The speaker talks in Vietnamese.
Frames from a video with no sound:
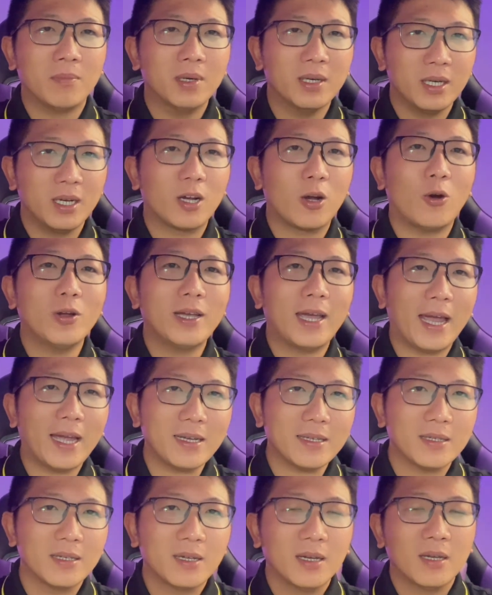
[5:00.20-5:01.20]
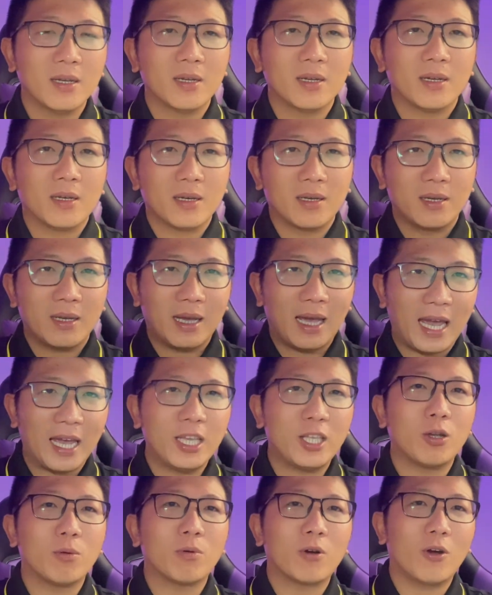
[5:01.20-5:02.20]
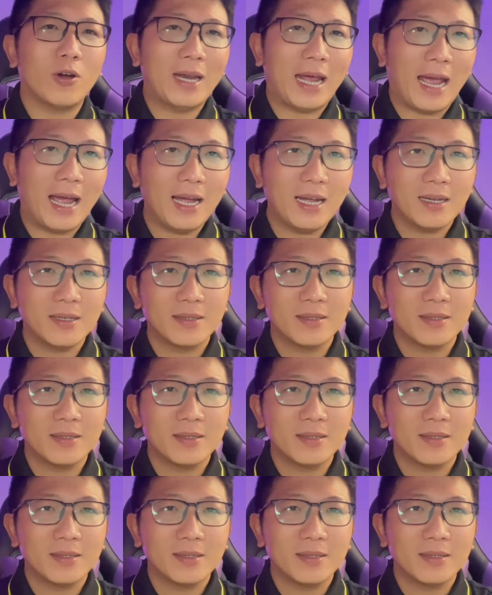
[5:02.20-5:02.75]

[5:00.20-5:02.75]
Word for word: 10 khối cát hai chục khối đá